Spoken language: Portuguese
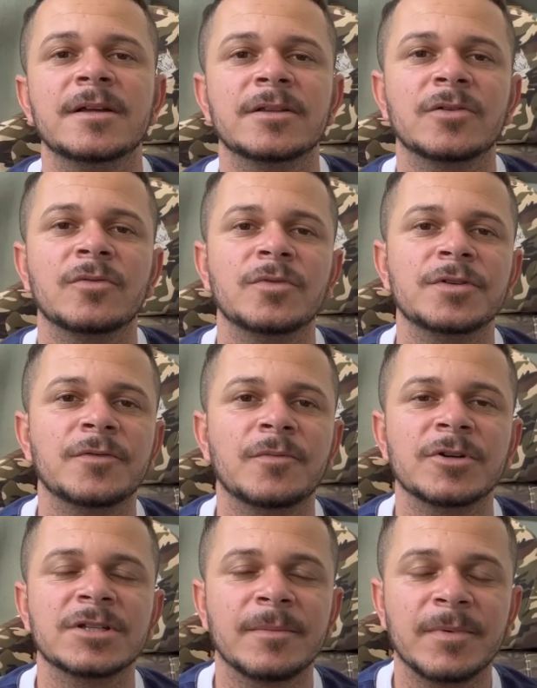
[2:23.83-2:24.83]
Então hoje eu vou
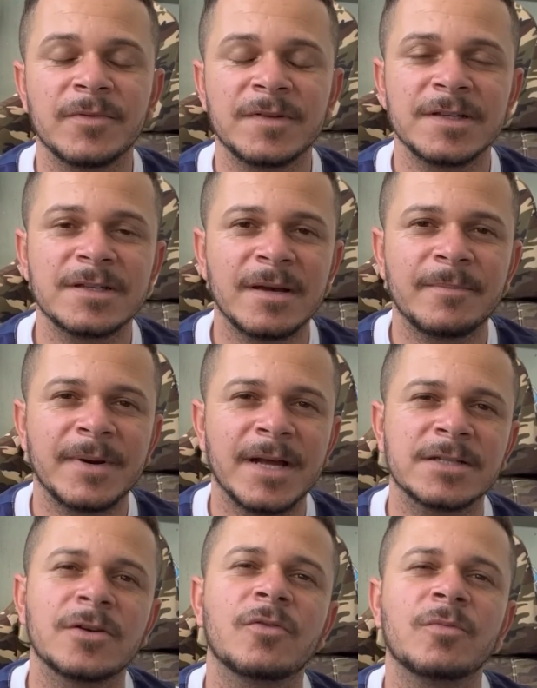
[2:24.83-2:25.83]
mostrar para vocês na
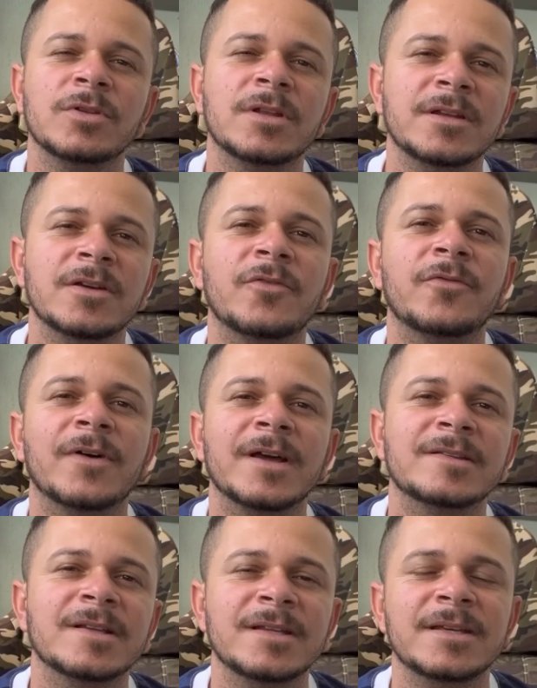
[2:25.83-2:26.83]
prática como o Daniel
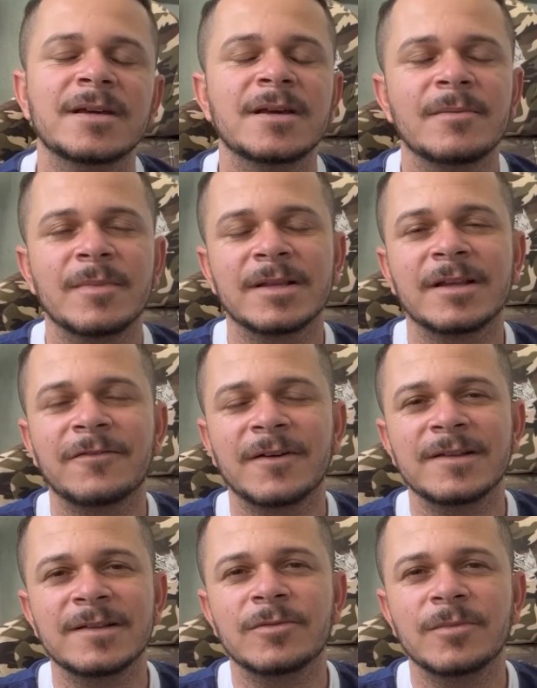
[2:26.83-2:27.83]
faz ali para estar tá
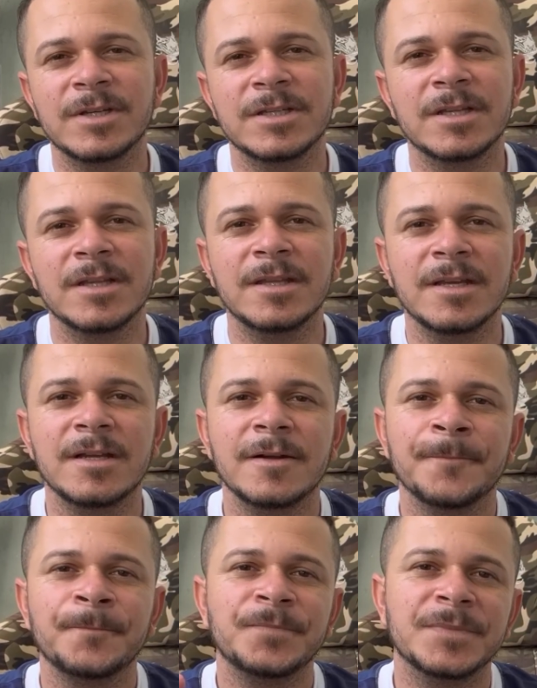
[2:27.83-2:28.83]
fazendo a mexida dele
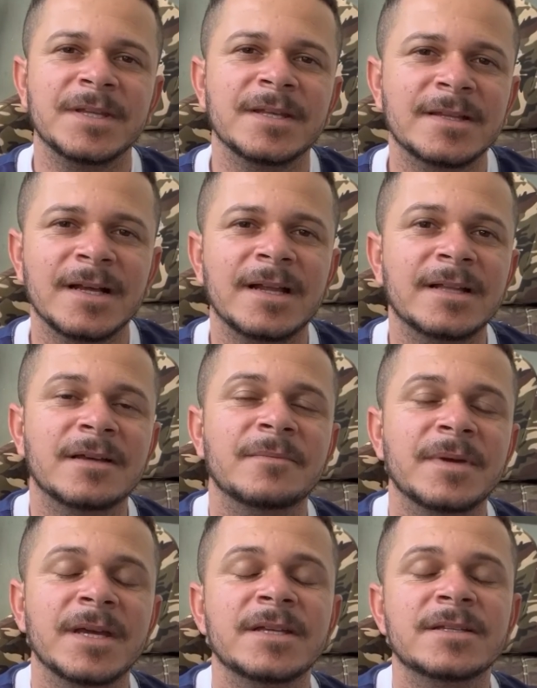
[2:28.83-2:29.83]

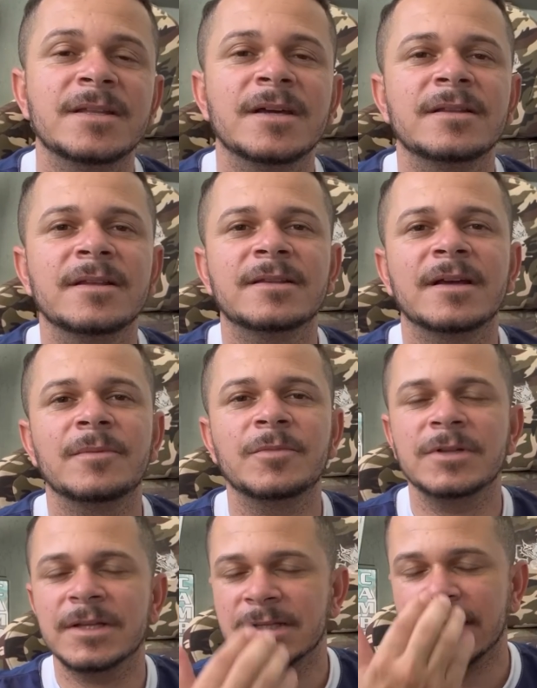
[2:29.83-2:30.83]
detalhadamente, né? Detalhe por
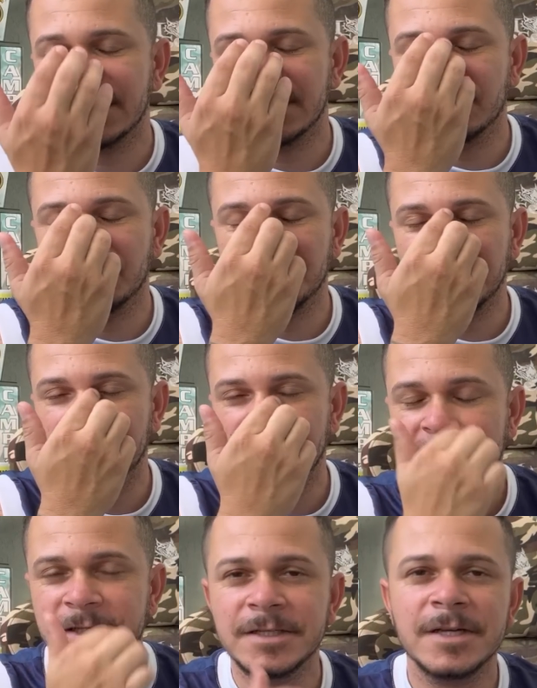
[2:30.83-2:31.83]
detalhe ali como ele
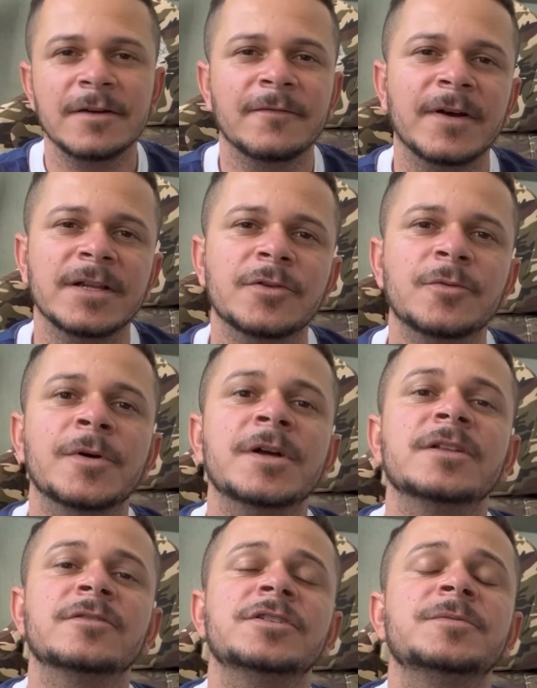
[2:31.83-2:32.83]
faz, valeu?
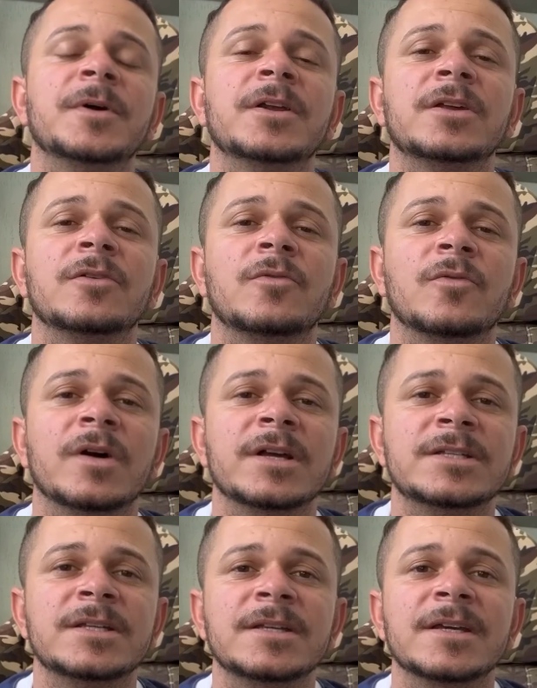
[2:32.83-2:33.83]
Então espero que
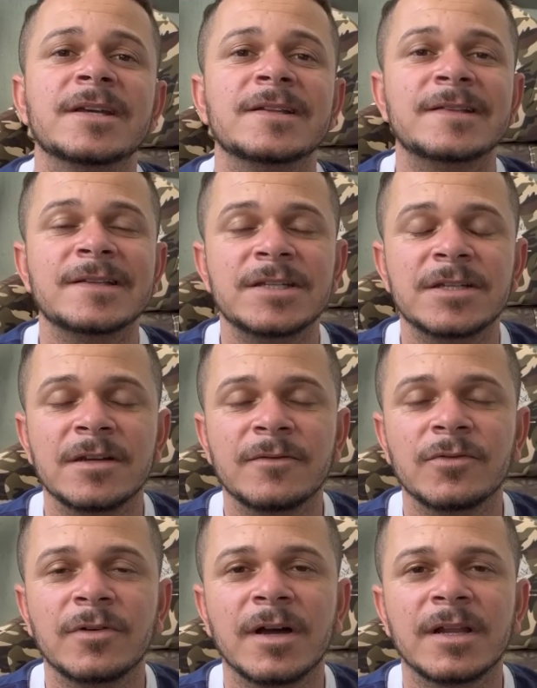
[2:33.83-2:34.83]
gostem, se
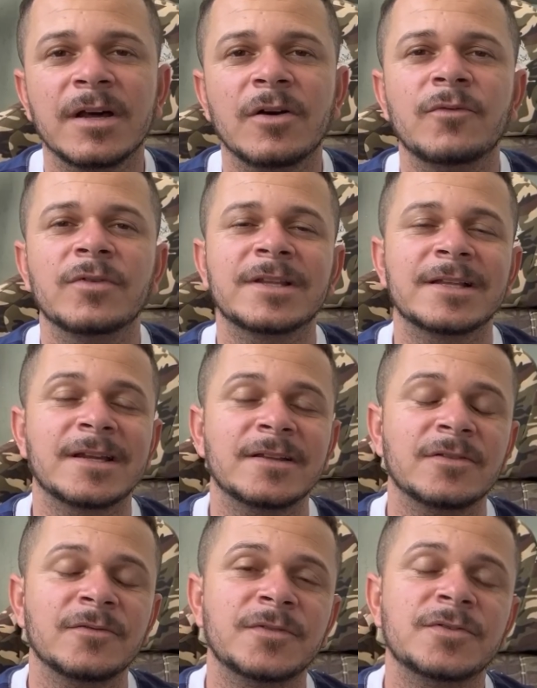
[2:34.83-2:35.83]
inscrevam no canal, vou estar tá
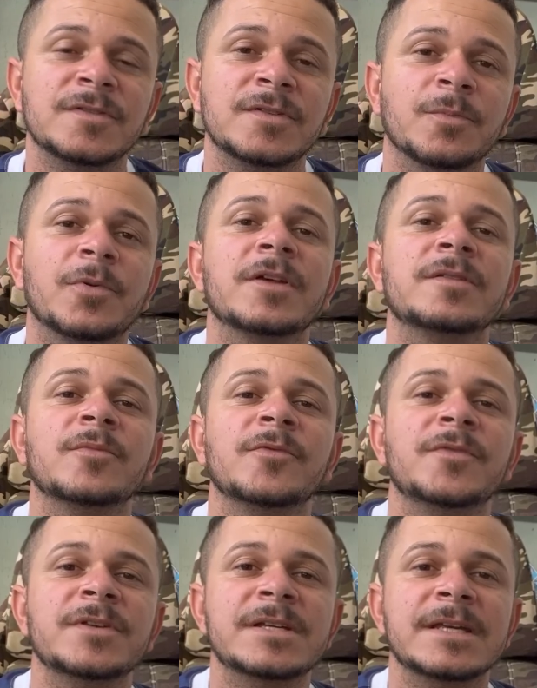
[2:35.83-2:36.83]
trazendo um videozinho, o próximo
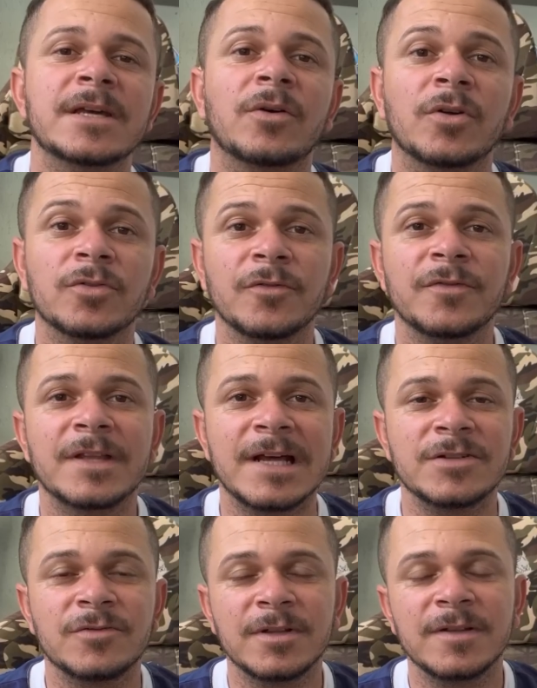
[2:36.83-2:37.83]
vídeo aí é uma
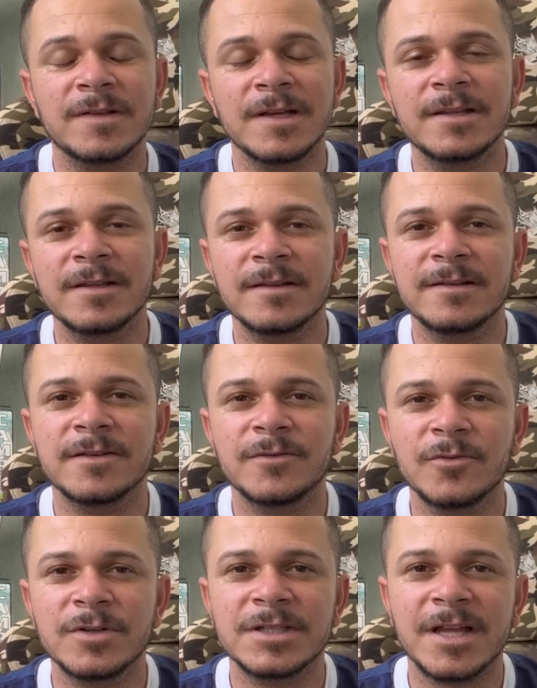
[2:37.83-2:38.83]
novidade que eu tenho certeza que vocês
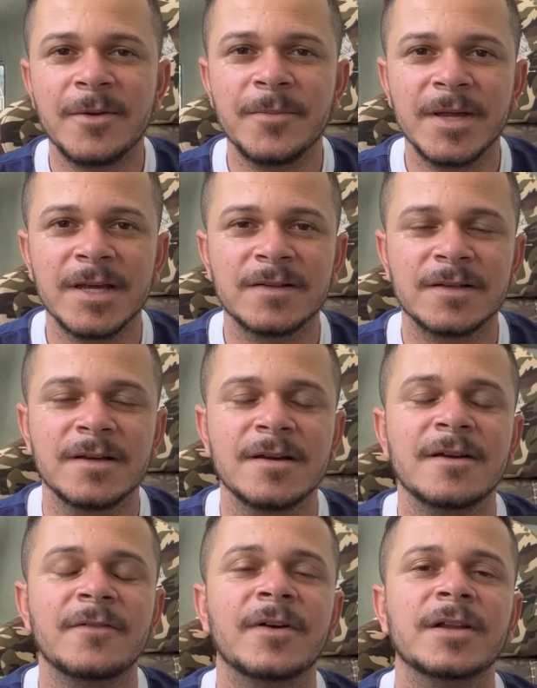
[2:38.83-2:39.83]
vão gostar a beça,
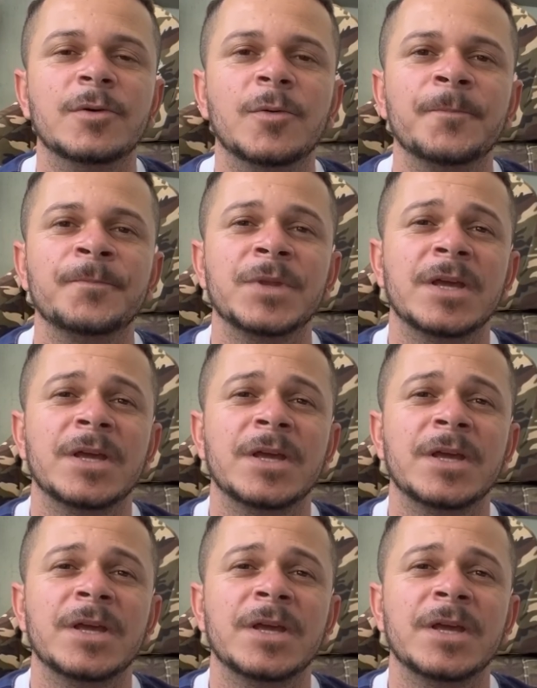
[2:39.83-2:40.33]
valeu?